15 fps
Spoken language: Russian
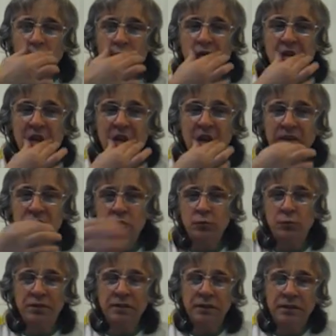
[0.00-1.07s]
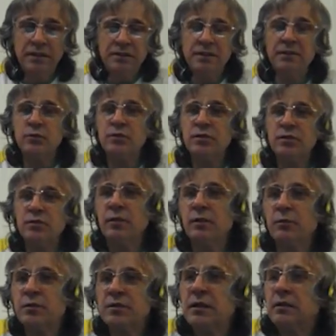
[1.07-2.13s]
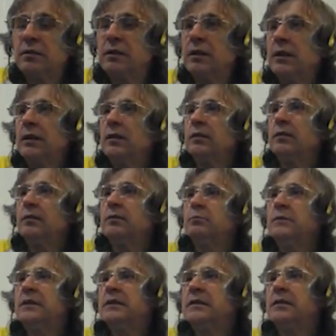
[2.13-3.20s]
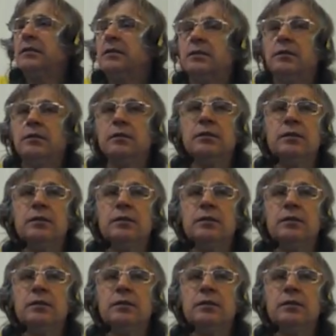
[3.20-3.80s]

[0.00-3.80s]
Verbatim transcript: Просто. Я хочу поделиться, я сегодня написал такая мысль, э,